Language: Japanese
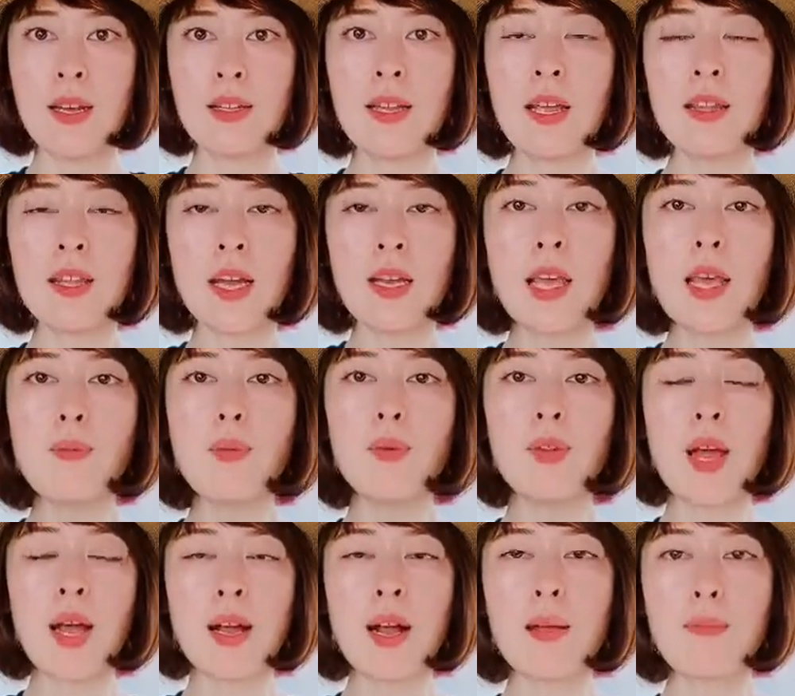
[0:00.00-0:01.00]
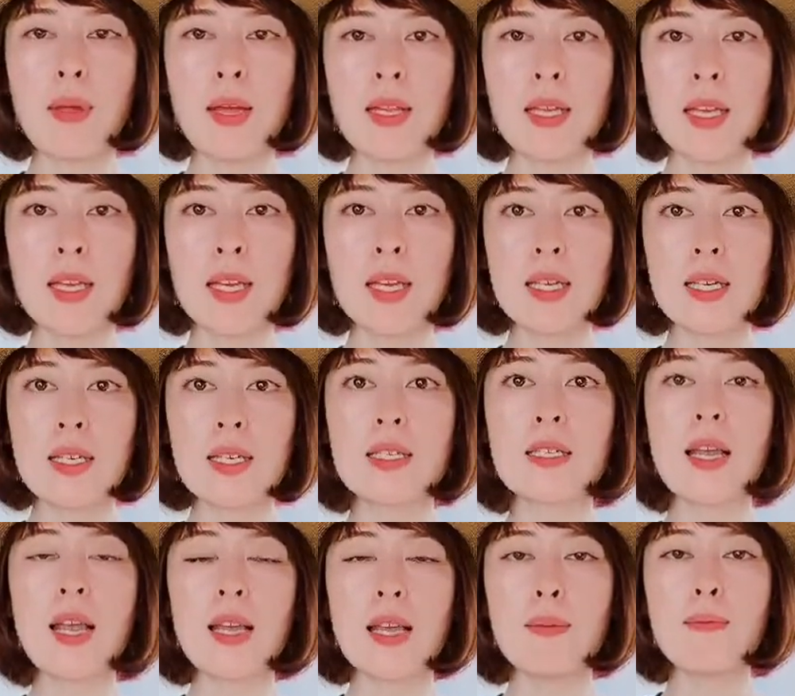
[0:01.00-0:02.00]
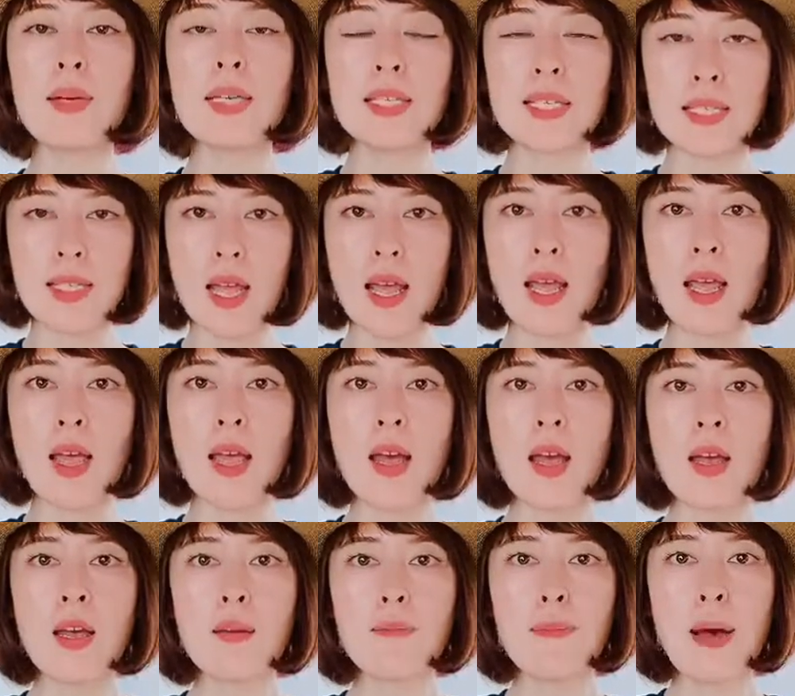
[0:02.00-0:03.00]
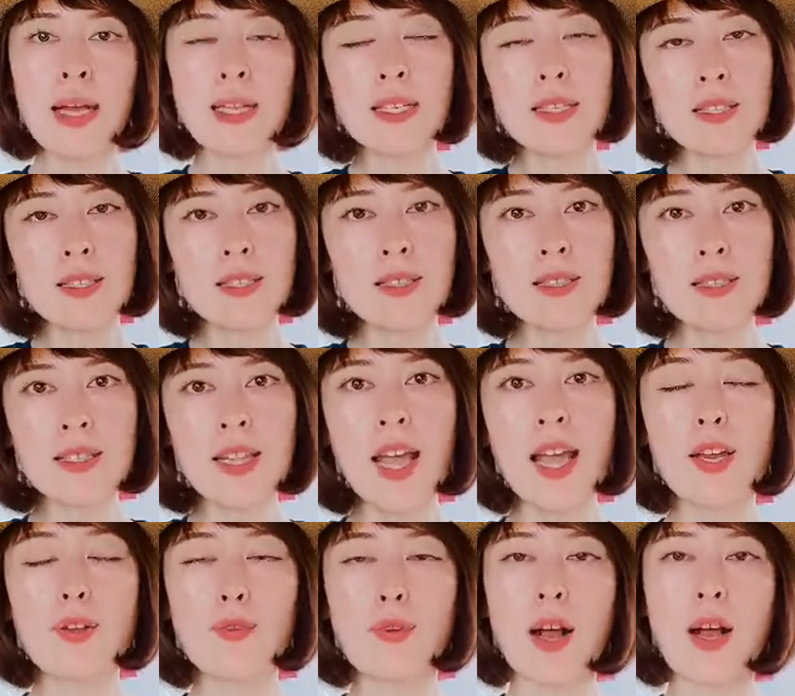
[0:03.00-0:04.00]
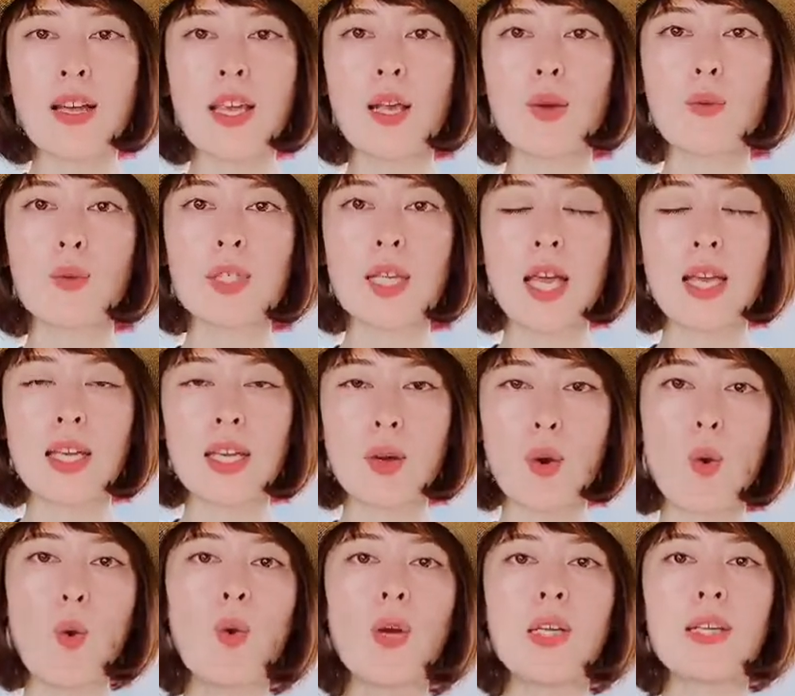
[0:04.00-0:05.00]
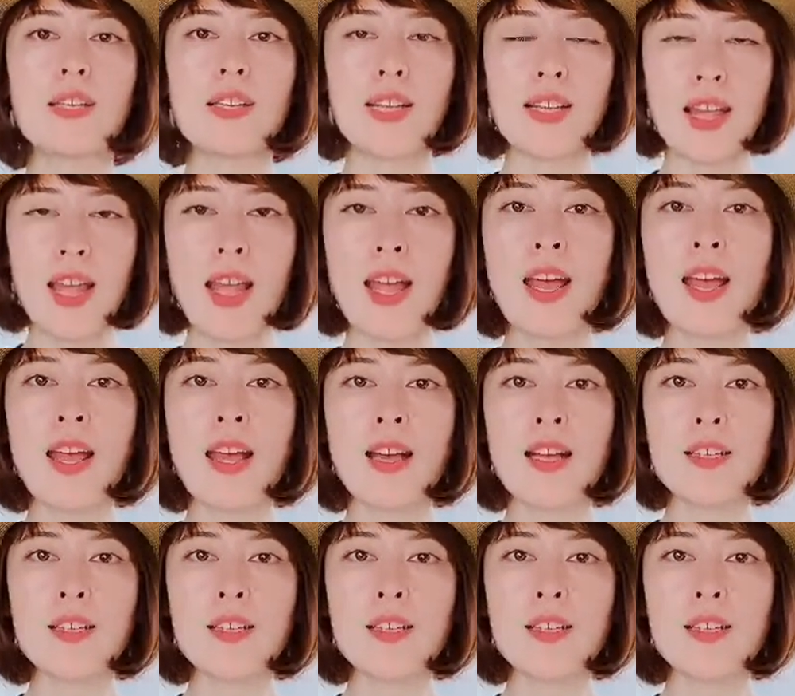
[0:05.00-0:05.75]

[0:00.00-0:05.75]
で、丈も長めにしていまして、パンツスタイルが結構最近多いのでね、